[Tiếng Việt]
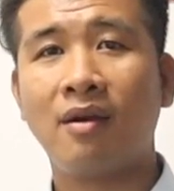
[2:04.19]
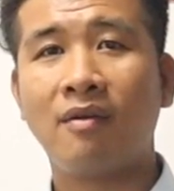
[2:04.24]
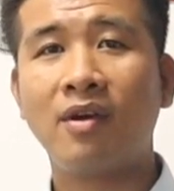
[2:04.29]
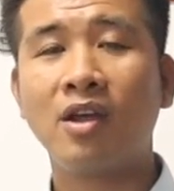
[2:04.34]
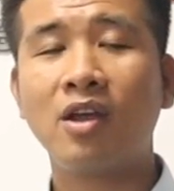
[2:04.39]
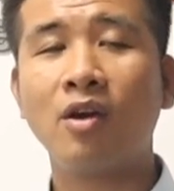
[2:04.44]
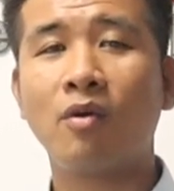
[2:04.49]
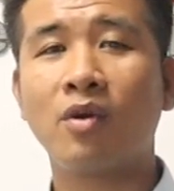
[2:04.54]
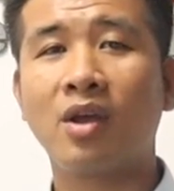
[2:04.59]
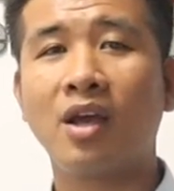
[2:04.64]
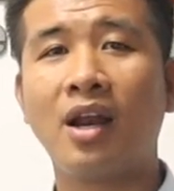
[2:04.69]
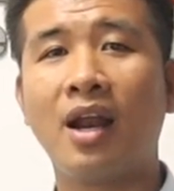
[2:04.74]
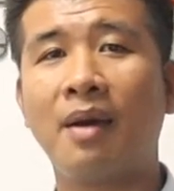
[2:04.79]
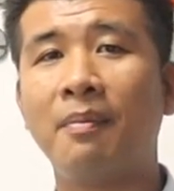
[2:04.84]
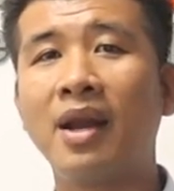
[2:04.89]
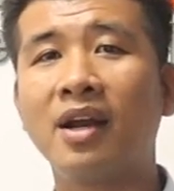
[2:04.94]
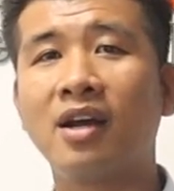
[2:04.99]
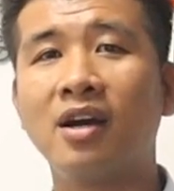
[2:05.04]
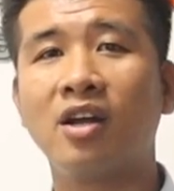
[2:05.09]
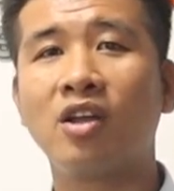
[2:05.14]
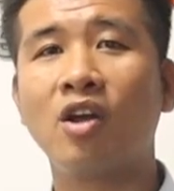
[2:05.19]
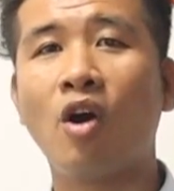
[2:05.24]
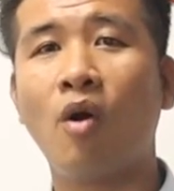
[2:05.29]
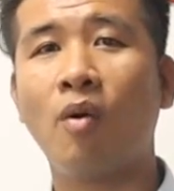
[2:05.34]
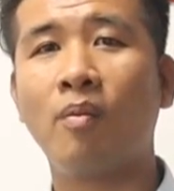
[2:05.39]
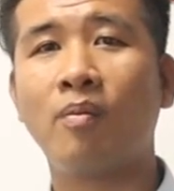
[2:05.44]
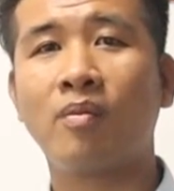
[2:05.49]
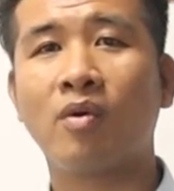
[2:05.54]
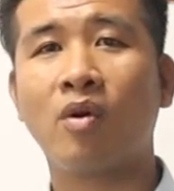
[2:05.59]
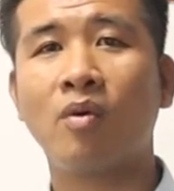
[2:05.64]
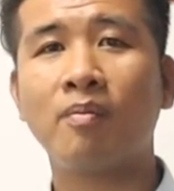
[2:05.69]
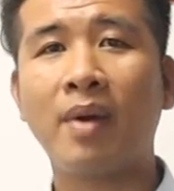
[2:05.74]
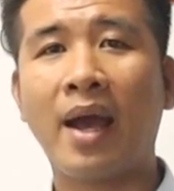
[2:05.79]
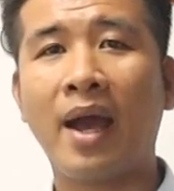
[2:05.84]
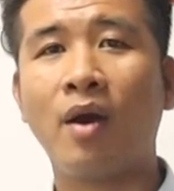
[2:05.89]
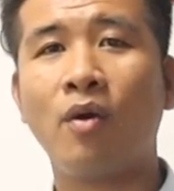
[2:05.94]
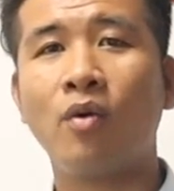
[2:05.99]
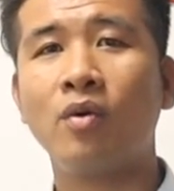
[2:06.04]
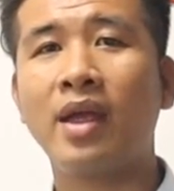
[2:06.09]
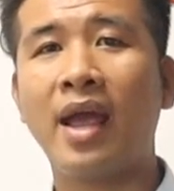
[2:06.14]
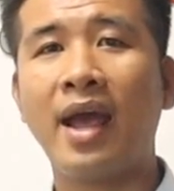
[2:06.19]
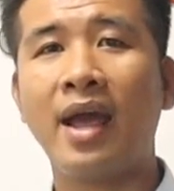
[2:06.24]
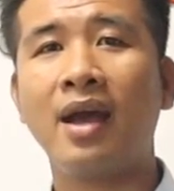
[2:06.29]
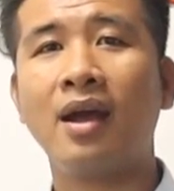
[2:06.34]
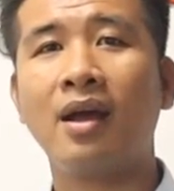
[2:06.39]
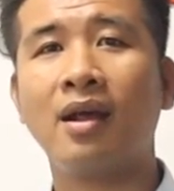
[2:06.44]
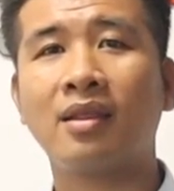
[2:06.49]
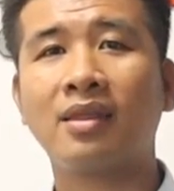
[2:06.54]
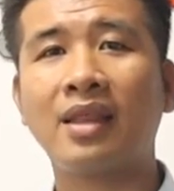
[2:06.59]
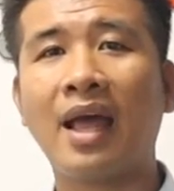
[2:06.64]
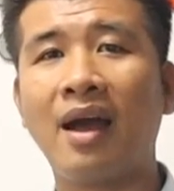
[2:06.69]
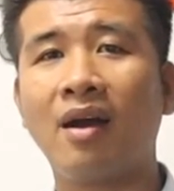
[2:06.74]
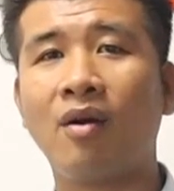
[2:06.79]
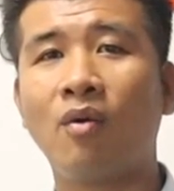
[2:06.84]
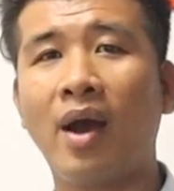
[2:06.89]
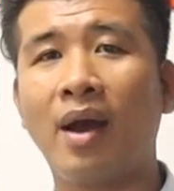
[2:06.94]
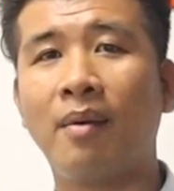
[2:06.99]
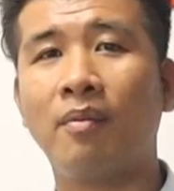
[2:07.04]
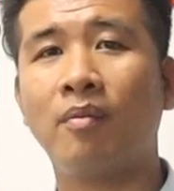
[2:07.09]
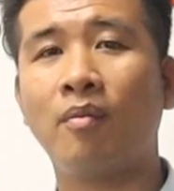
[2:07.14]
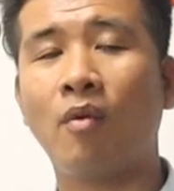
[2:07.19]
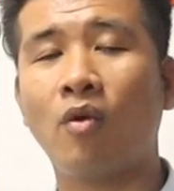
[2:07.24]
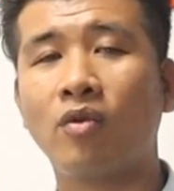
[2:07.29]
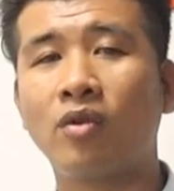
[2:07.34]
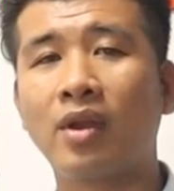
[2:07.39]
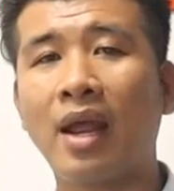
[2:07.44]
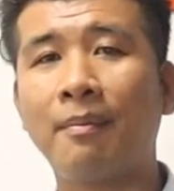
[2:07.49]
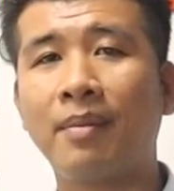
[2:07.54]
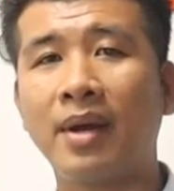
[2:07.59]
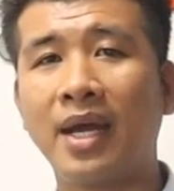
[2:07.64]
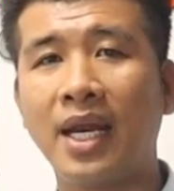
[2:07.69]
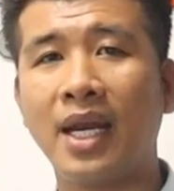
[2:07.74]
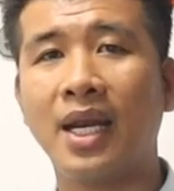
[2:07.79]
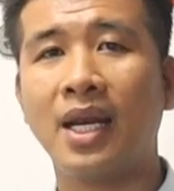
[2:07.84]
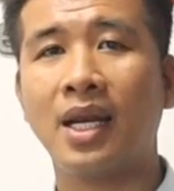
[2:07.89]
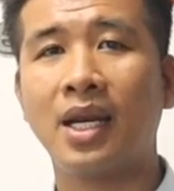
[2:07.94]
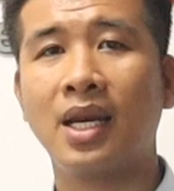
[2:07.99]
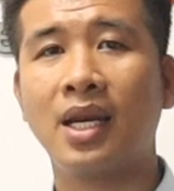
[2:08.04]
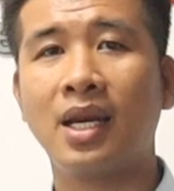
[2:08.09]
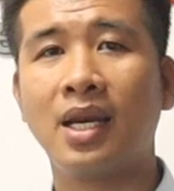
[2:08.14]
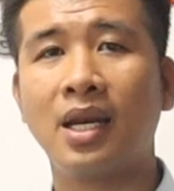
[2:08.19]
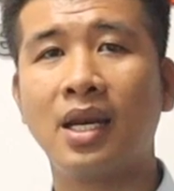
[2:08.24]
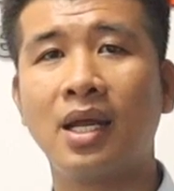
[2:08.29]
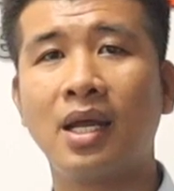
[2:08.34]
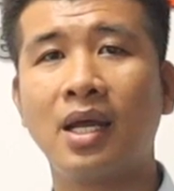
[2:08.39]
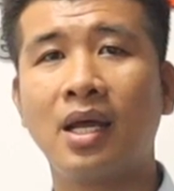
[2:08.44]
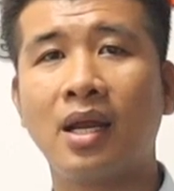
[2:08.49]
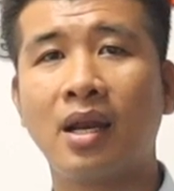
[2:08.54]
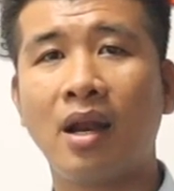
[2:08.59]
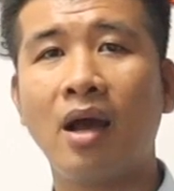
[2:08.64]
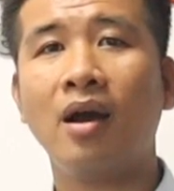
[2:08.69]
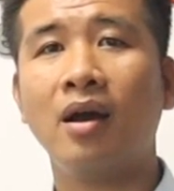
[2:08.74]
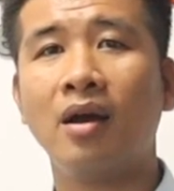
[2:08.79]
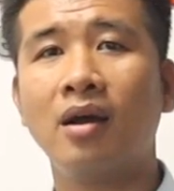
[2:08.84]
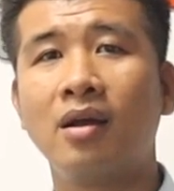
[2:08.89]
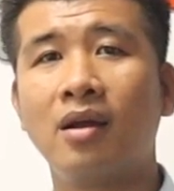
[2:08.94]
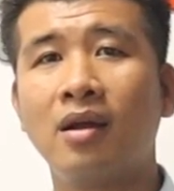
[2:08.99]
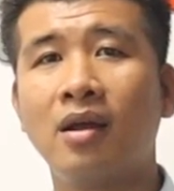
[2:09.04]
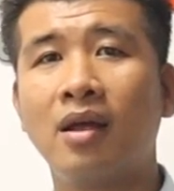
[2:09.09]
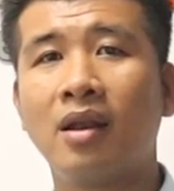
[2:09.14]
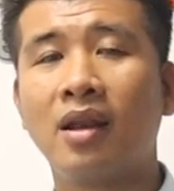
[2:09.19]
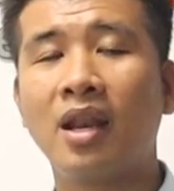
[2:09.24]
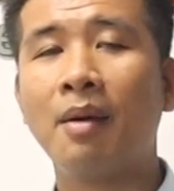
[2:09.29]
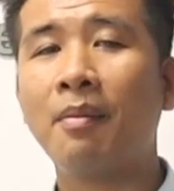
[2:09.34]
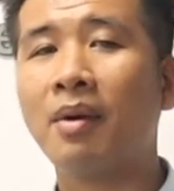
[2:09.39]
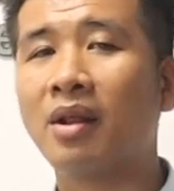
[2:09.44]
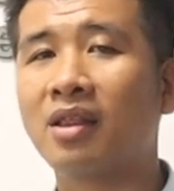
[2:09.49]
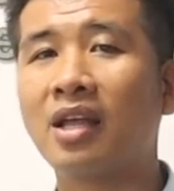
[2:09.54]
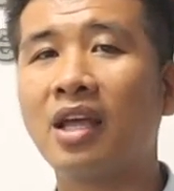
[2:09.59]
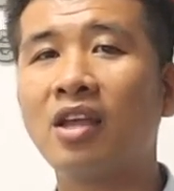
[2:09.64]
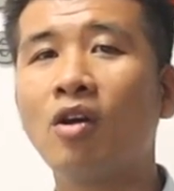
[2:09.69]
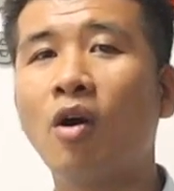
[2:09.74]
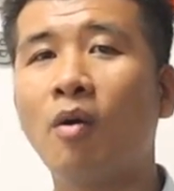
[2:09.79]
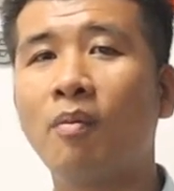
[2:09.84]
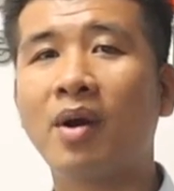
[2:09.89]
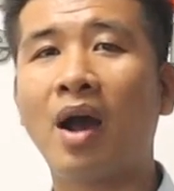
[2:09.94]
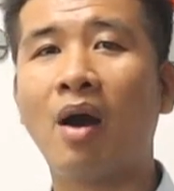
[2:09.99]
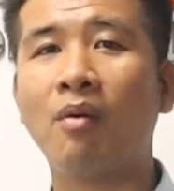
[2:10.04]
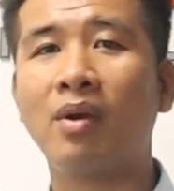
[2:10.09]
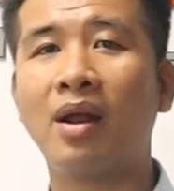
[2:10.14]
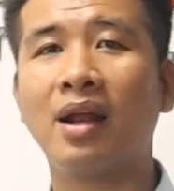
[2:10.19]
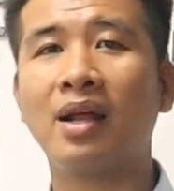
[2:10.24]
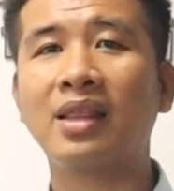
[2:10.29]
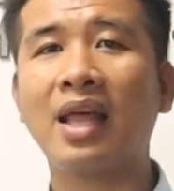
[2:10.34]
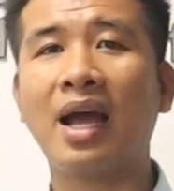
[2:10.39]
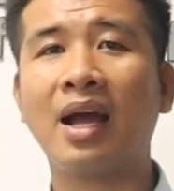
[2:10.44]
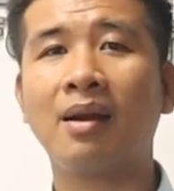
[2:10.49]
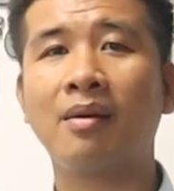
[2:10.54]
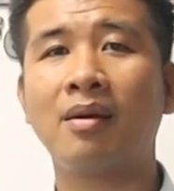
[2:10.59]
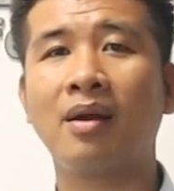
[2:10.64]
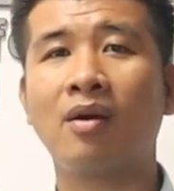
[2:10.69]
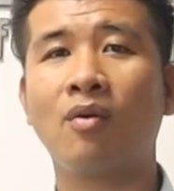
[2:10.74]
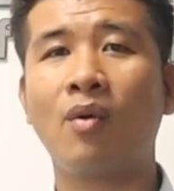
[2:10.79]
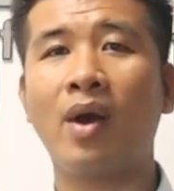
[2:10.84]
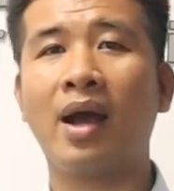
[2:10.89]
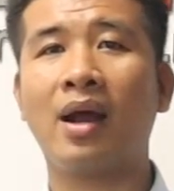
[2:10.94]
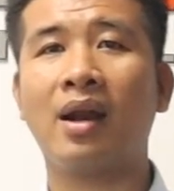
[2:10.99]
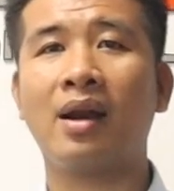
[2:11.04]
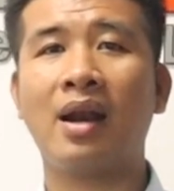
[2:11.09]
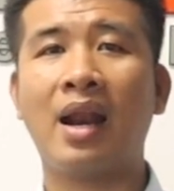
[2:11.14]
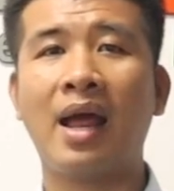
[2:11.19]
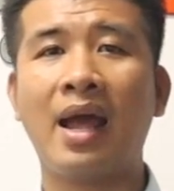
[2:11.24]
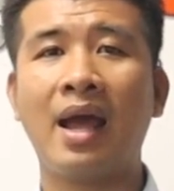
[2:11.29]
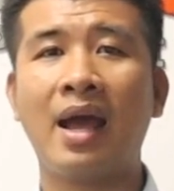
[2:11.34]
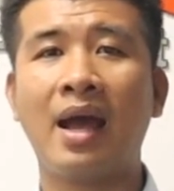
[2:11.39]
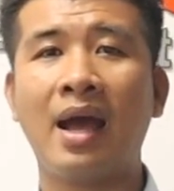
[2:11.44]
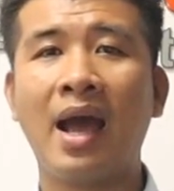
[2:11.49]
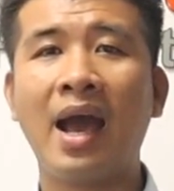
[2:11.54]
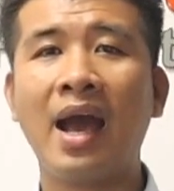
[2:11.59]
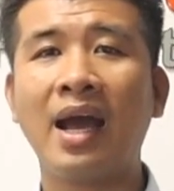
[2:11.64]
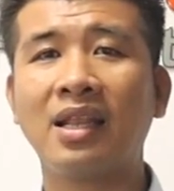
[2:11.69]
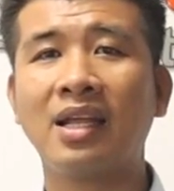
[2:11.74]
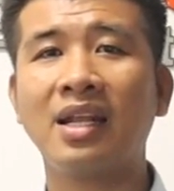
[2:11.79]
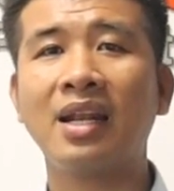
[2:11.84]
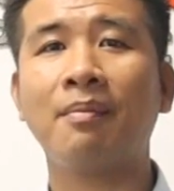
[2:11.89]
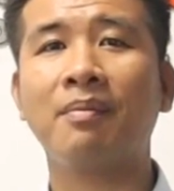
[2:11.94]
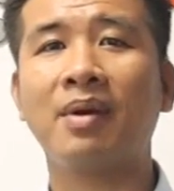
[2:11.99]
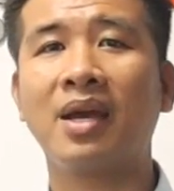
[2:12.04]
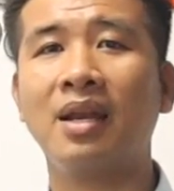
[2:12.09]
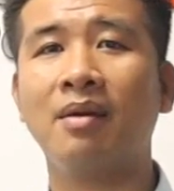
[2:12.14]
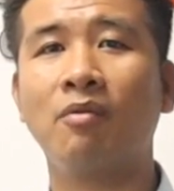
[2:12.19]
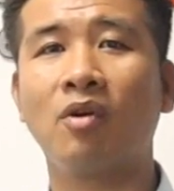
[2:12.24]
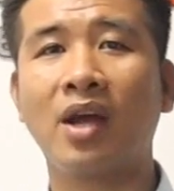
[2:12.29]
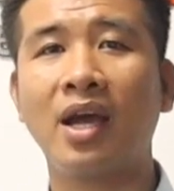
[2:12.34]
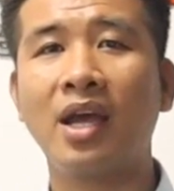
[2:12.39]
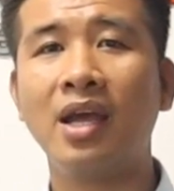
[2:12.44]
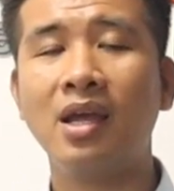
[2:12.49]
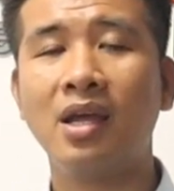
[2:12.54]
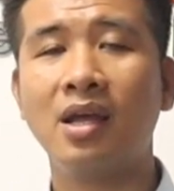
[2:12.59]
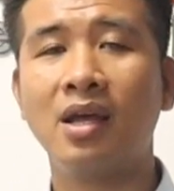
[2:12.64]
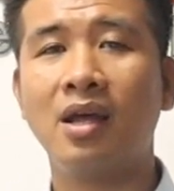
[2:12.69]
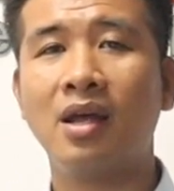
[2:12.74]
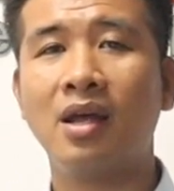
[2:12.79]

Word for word: Ví dụ như là bên cửa nhôm cũng báo giá tăng khoảng một trăm nghìn. Đó. Nếu mà tính nhôm không là nó tăng khoảng là hai tới năm nghìn một ký.